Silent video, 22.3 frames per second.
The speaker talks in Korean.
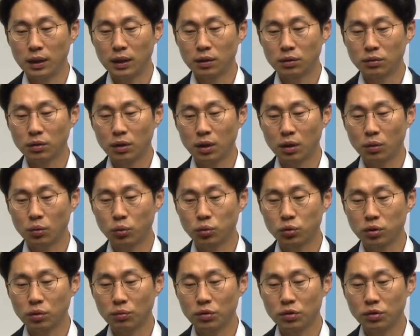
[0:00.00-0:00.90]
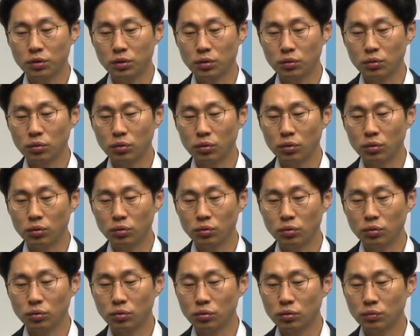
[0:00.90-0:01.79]
근데 고점을 찍고
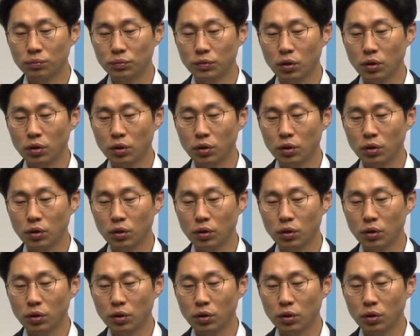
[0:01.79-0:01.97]
조금